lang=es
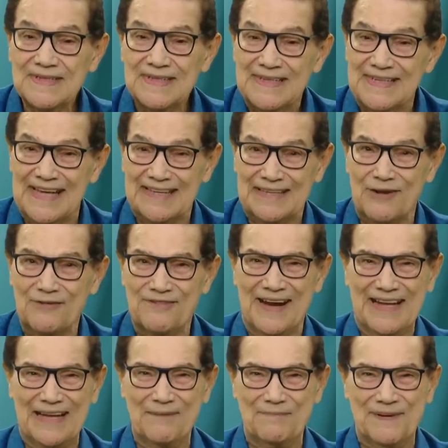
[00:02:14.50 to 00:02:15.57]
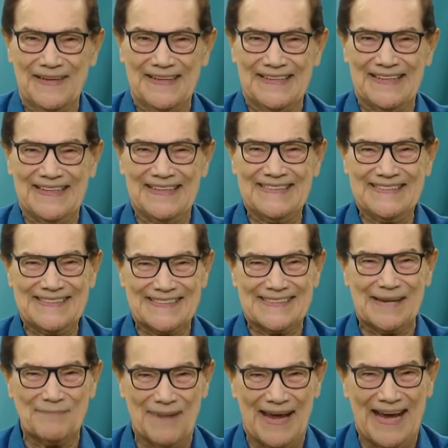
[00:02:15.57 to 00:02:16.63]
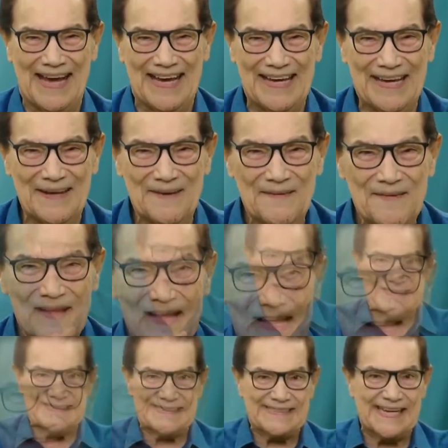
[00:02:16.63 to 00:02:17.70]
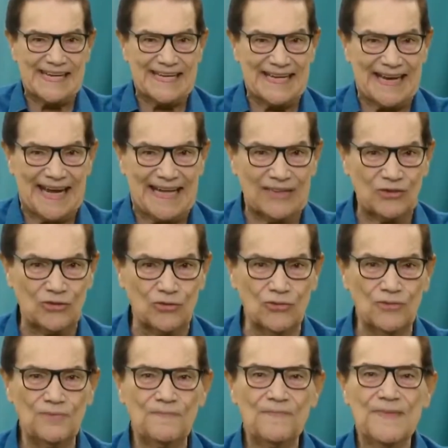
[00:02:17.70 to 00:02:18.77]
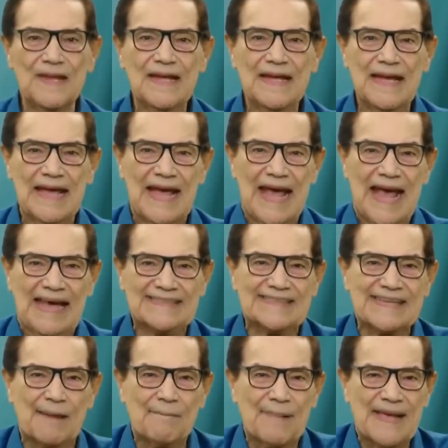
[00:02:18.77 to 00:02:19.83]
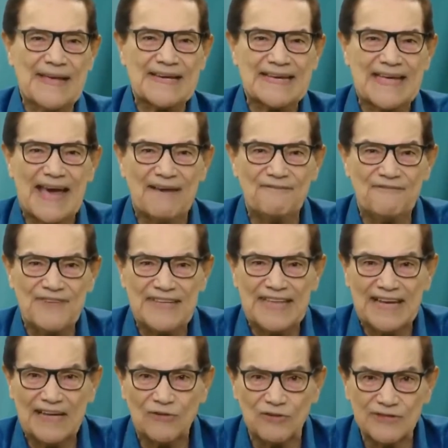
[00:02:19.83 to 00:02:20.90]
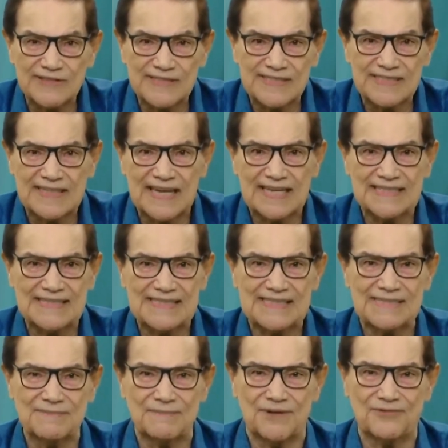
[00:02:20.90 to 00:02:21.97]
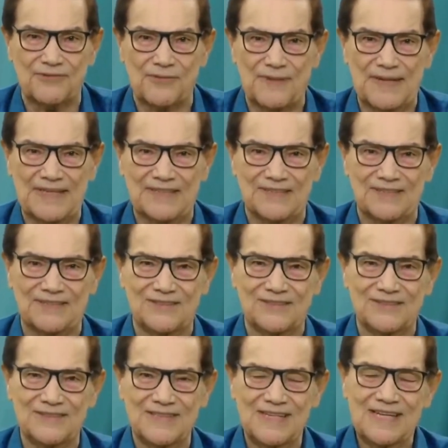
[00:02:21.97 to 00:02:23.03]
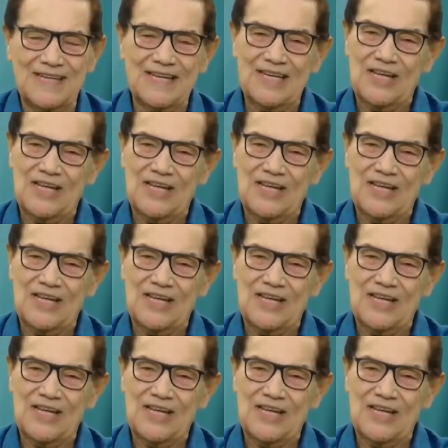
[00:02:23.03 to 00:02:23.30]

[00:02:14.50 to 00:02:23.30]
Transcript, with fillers: Y entonces vale la pena sembrar. Ser grato es saber que la vida está en constante movimiento.